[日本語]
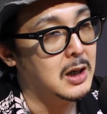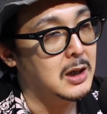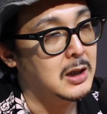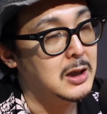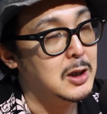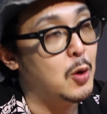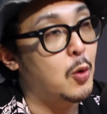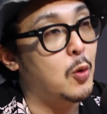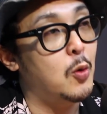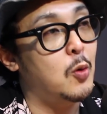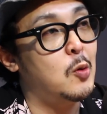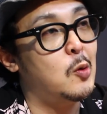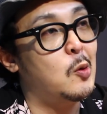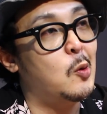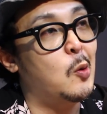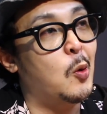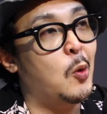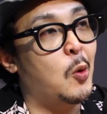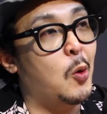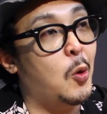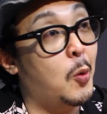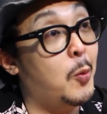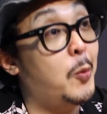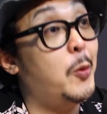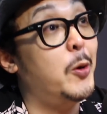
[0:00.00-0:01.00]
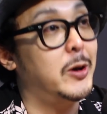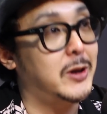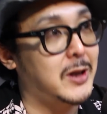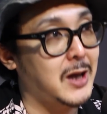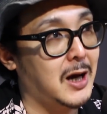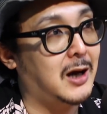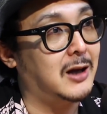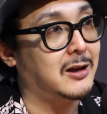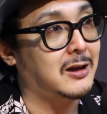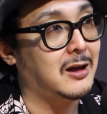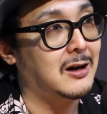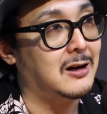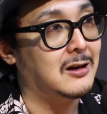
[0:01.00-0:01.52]
日本語を覚えた
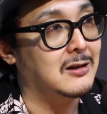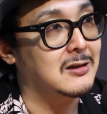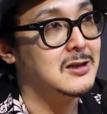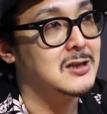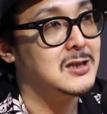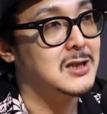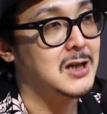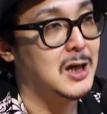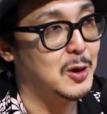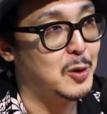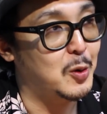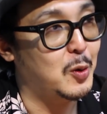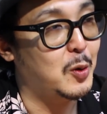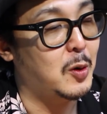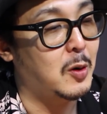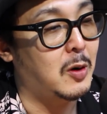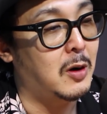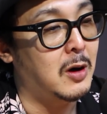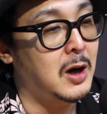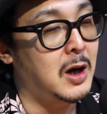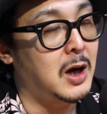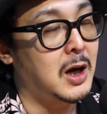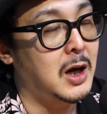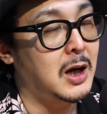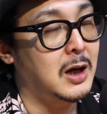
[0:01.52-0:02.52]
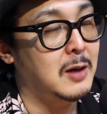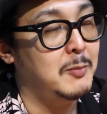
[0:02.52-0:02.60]
方なんですけど、うんうん、